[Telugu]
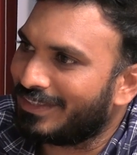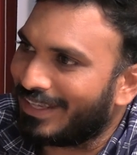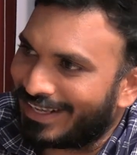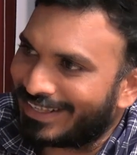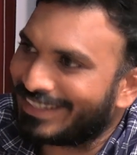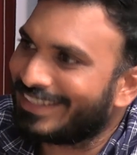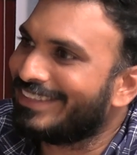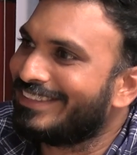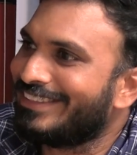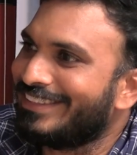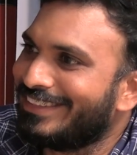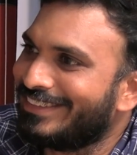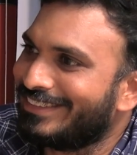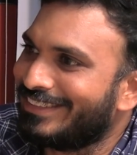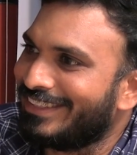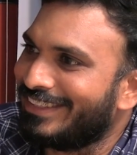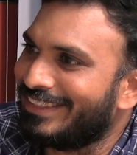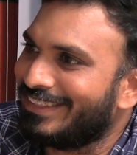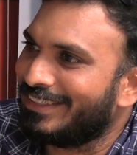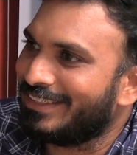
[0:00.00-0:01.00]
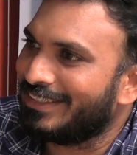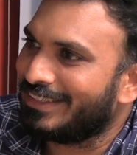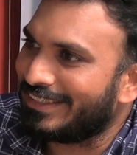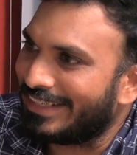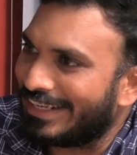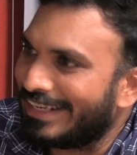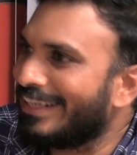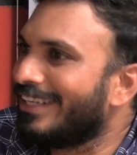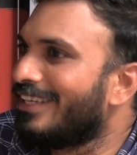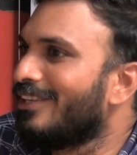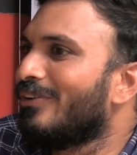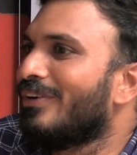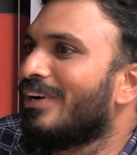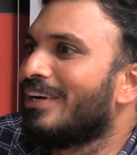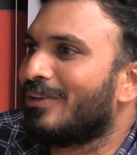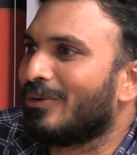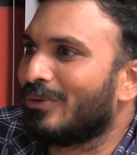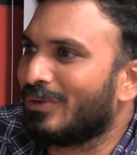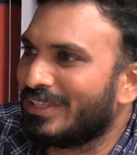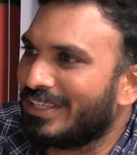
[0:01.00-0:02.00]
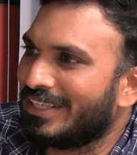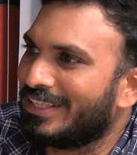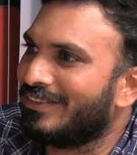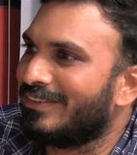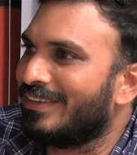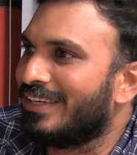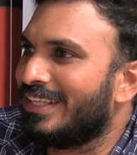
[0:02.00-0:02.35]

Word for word: టార్గెట్ చేసి నెగిటివ్గా ట్రోల్ చేయడం